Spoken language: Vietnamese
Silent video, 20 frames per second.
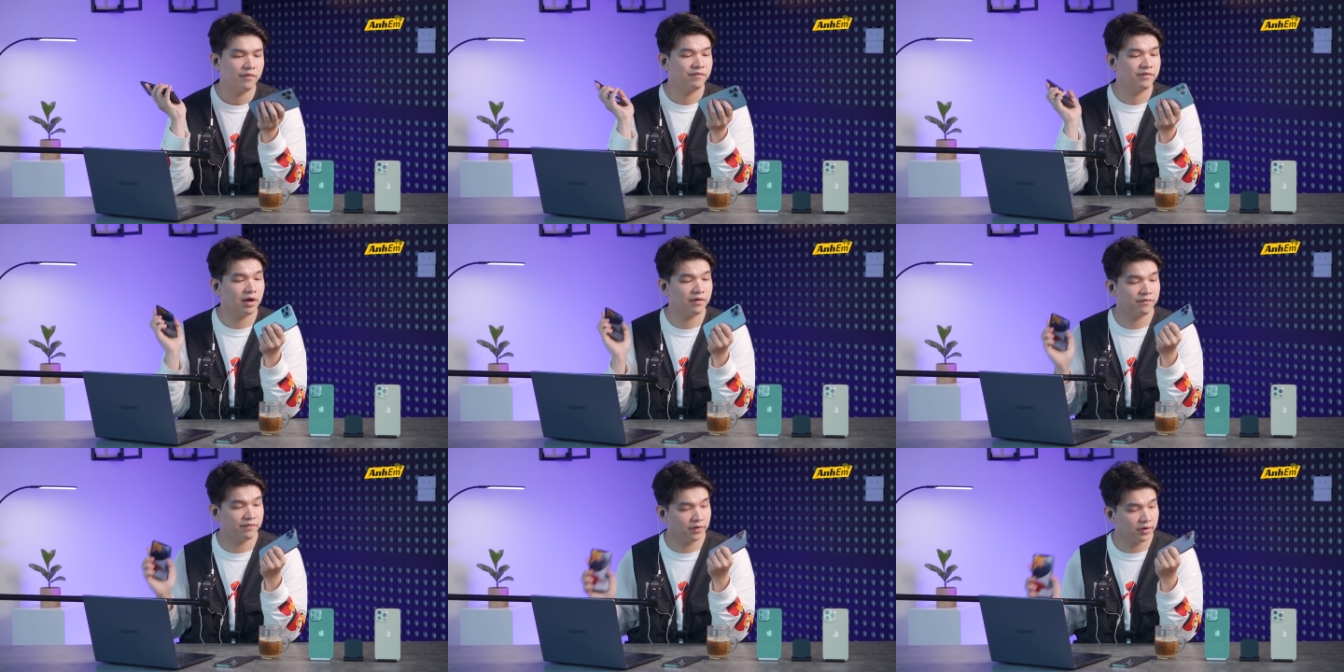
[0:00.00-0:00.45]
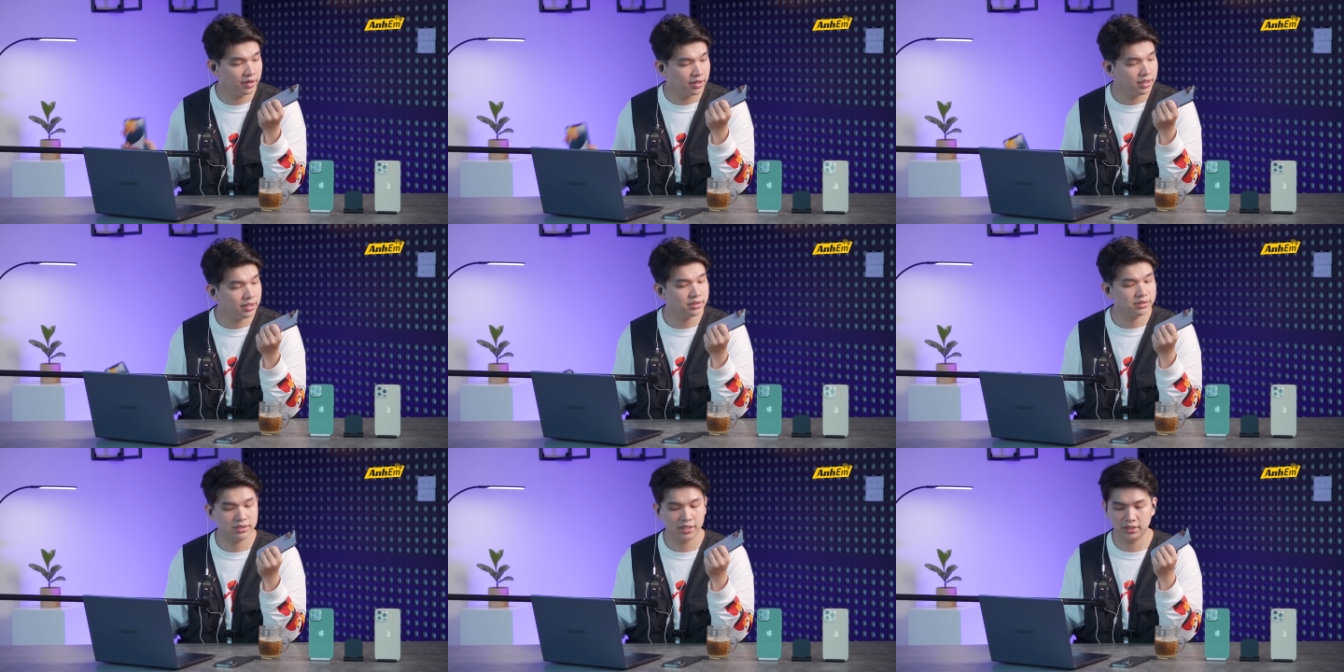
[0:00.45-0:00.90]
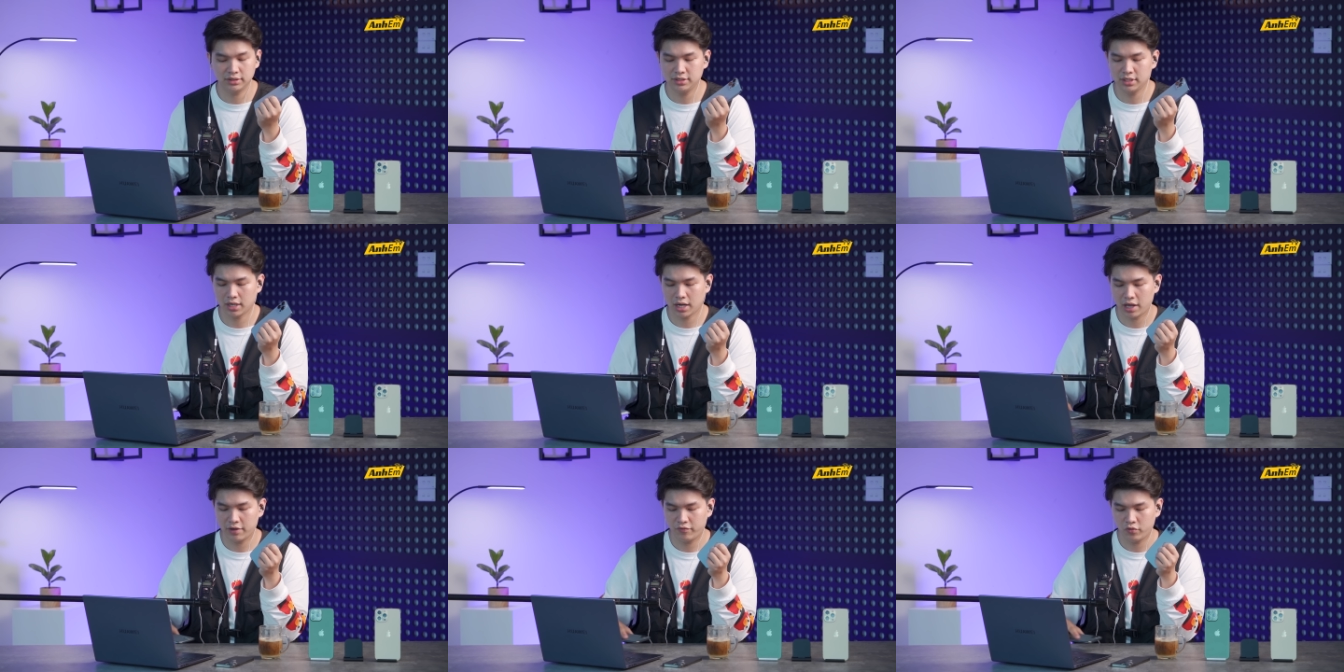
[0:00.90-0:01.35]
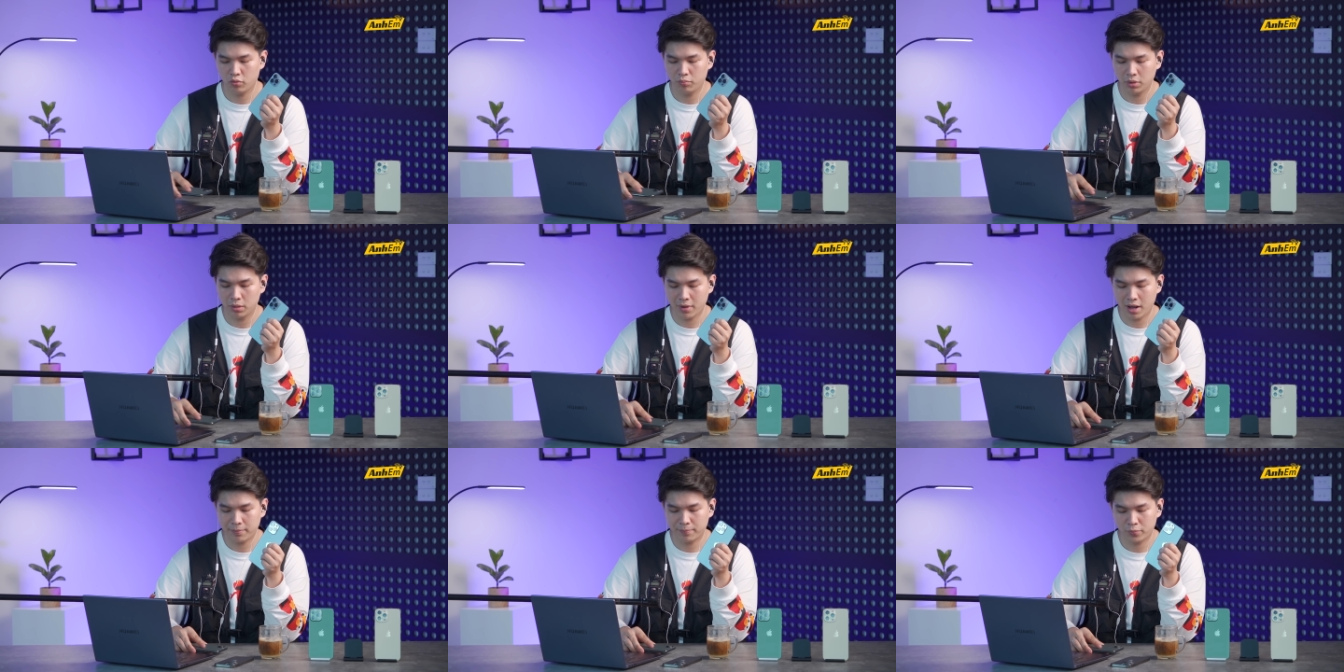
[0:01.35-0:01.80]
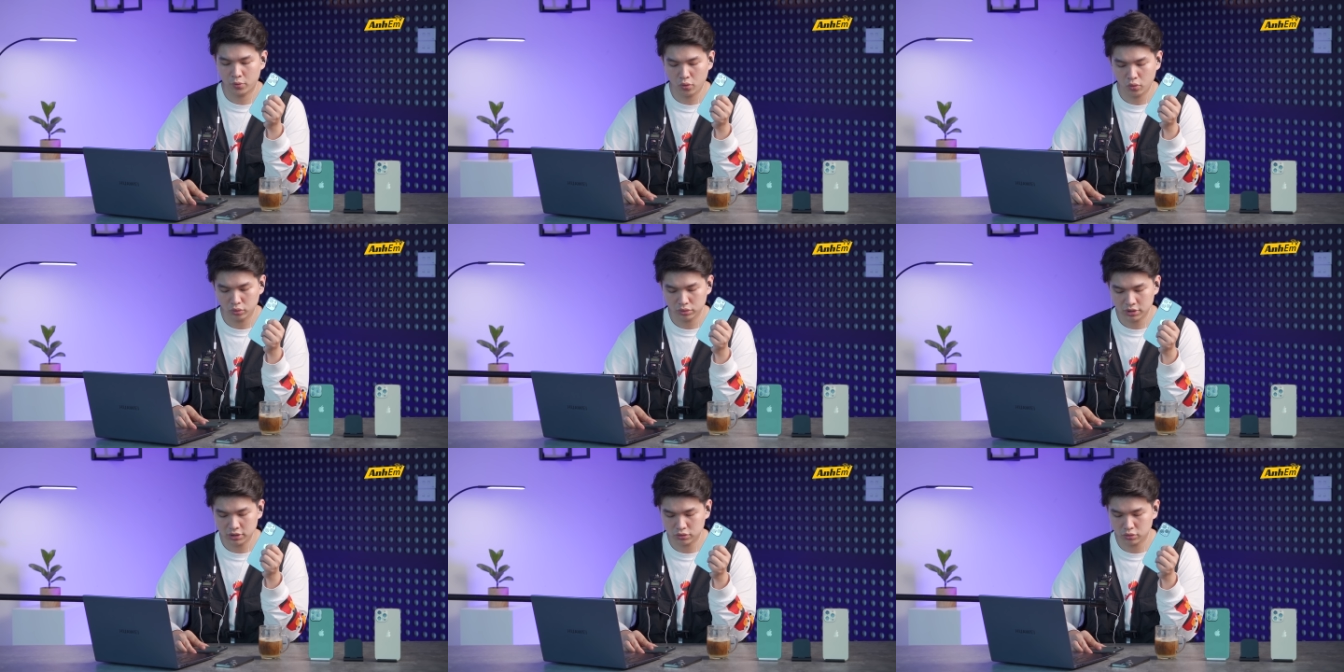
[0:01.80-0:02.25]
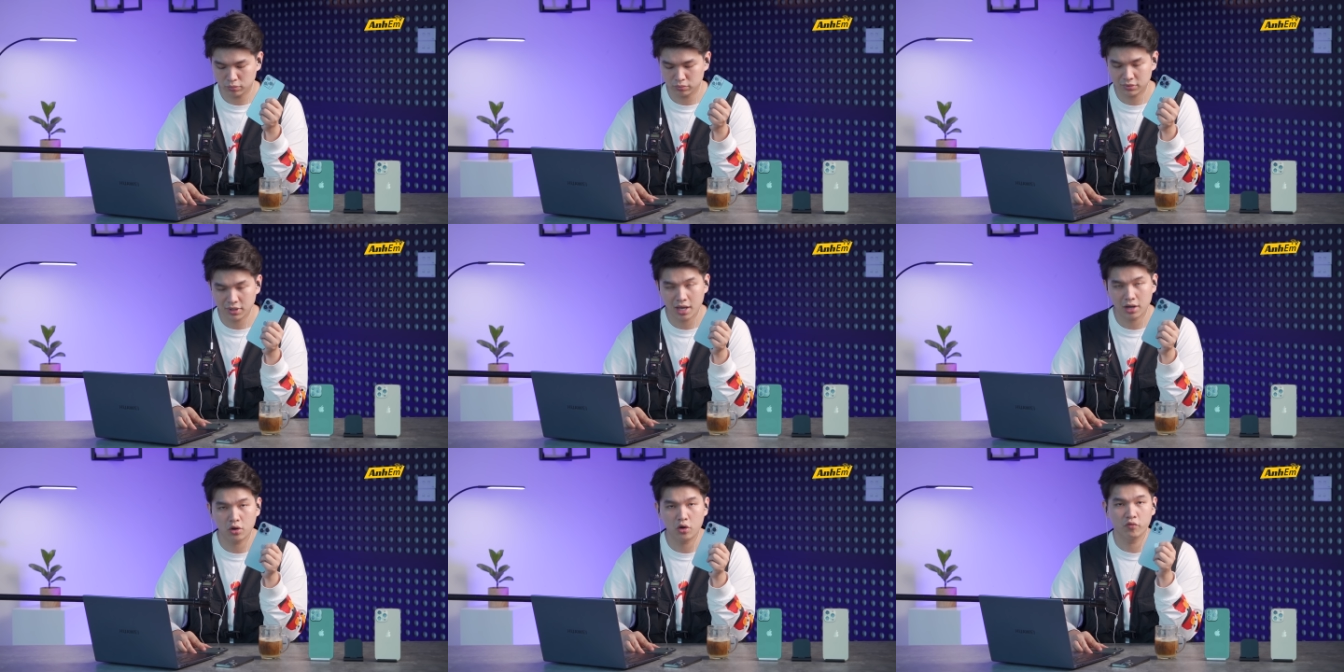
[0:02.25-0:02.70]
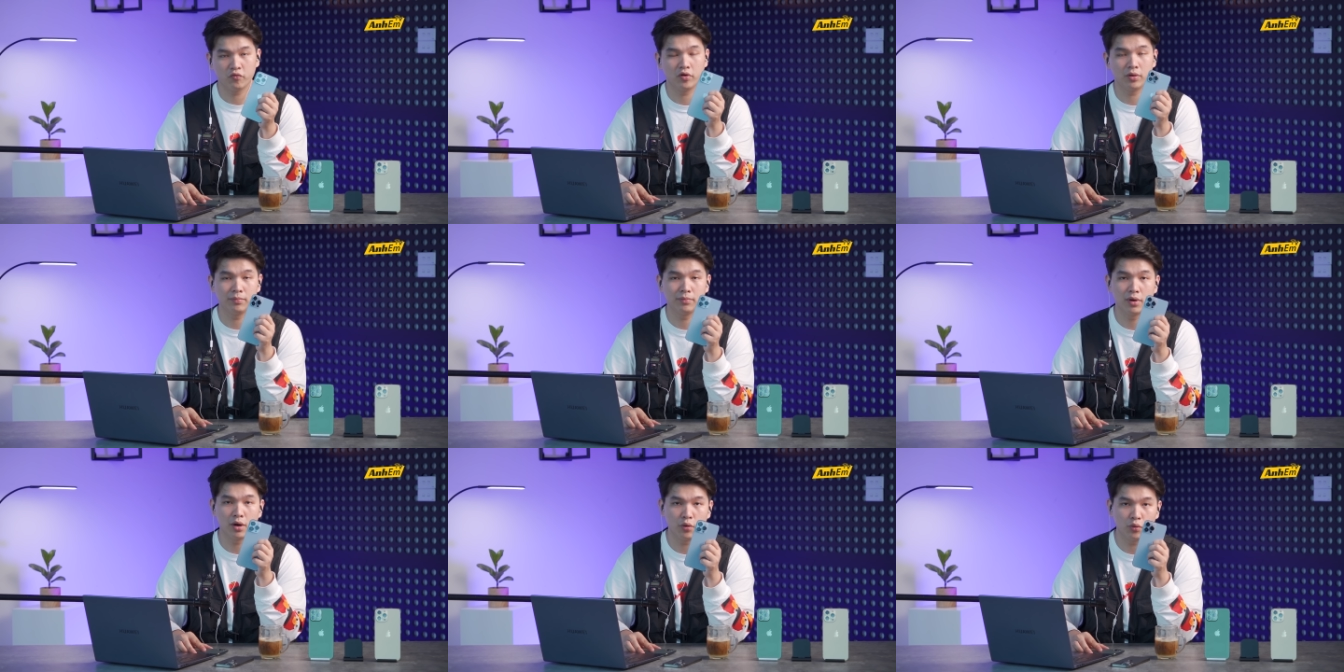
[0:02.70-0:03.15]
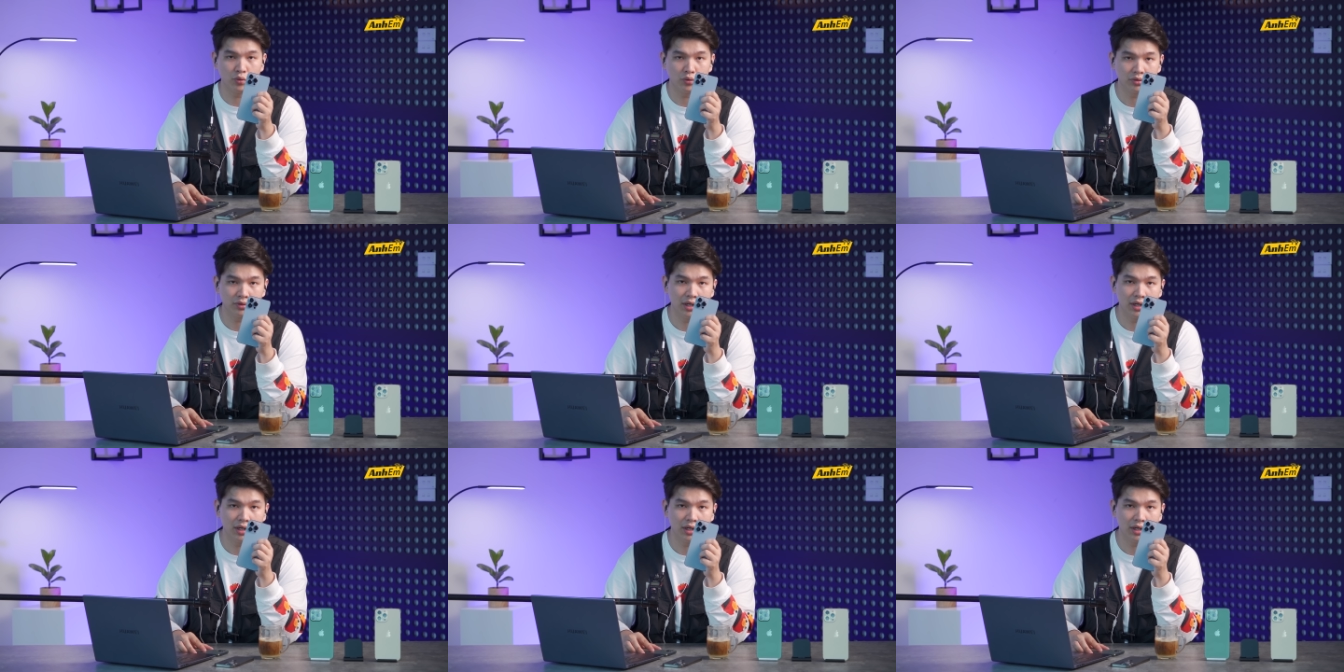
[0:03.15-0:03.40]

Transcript: và với trên chiếc iPhone 13 Pro thì chúng ta có phối màu